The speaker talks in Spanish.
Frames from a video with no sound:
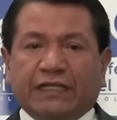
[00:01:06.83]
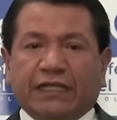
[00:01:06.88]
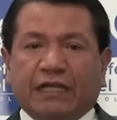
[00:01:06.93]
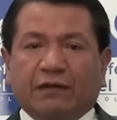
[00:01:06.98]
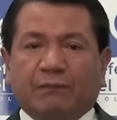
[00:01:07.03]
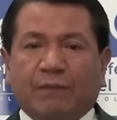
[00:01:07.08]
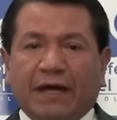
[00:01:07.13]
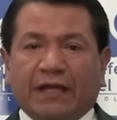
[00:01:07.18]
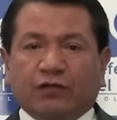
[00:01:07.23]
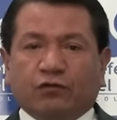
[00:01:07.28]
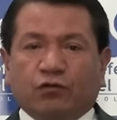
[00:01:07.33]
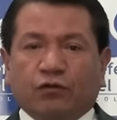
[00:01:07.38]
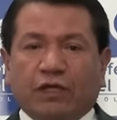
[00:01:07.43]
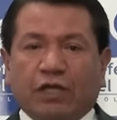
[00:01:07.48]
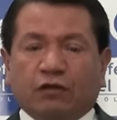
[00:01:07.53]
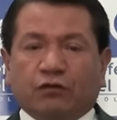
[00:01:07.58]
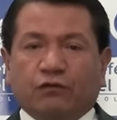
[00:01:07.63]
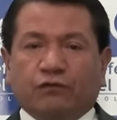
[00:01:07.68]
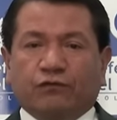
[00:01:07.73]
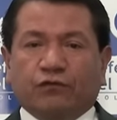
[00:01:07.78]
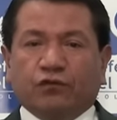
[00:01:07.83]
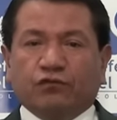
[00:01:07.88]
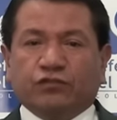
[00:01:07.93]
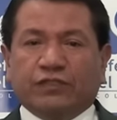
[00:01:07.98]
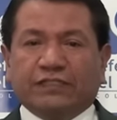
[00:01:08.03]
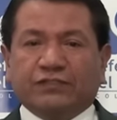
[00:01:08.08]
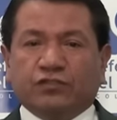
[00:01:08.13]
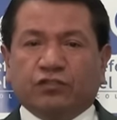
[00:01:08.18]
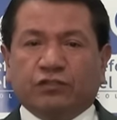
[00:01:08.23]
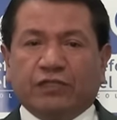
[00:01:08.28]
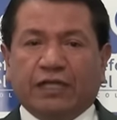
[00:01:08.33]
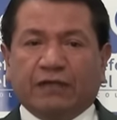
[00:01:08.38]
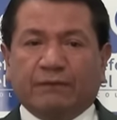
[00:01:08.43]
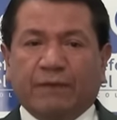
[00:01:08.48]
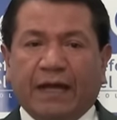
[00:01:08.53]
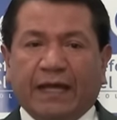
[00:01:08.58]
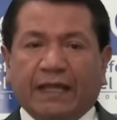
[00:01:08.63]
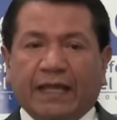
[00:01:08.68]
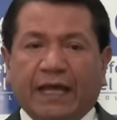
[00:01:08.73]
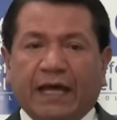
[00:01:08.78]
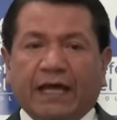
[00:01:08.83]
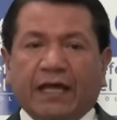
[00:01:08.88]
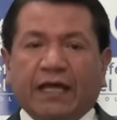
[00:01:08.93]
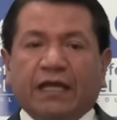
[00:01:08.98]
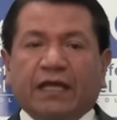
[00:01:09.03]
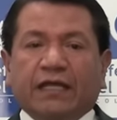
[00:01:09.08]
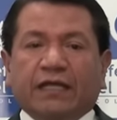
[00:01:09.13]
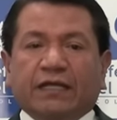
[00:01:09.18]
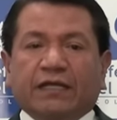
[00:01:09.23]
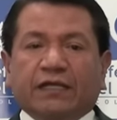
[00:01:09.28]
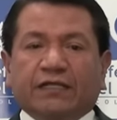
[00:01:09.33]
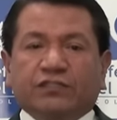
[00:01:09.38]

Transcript: en el marco de la confrontación armada